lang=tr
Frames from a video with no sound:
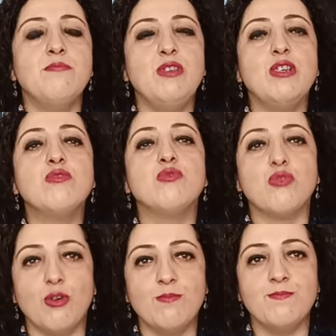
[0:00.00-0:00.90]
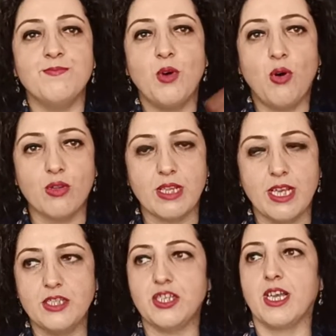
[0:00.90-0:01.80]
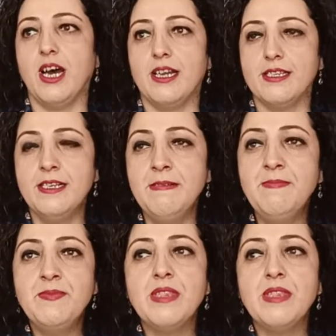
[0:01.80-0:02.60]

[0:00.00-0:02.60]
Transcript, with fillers: bir durum ortaya çıkardı.